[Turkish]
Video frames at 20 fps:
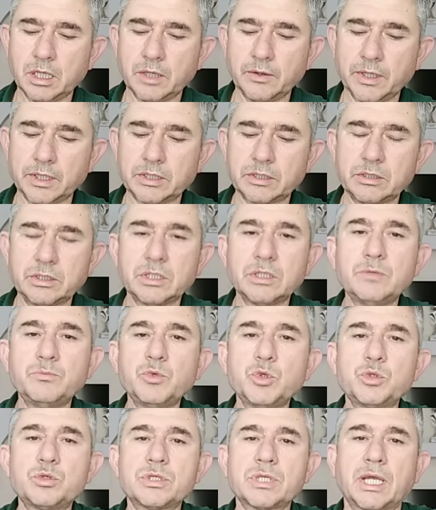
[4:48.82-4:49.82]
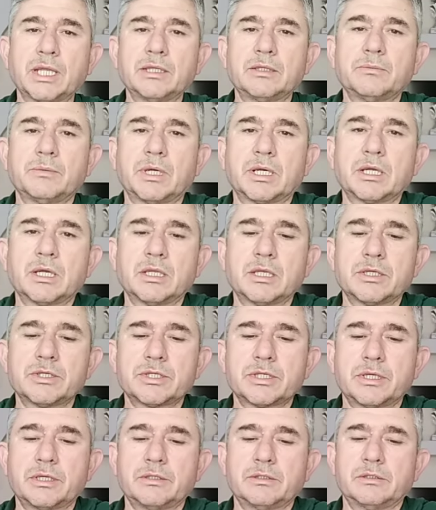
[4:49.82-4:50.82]
Evet 23 santim
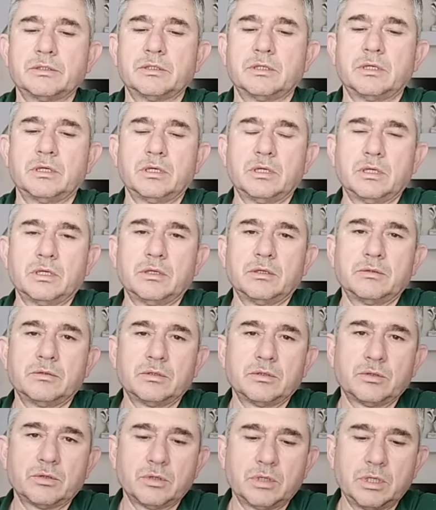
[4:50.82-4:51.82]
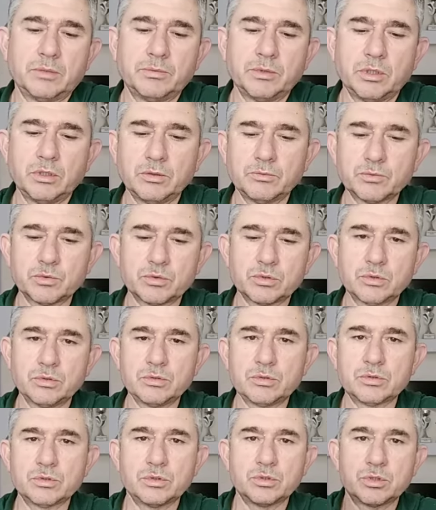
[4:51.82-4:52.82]
arkadaşlar. Görebiliyor
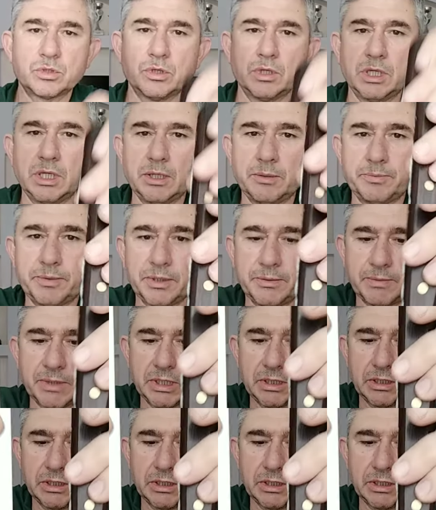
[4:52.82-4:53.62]
musunuz? Şöyle yapayım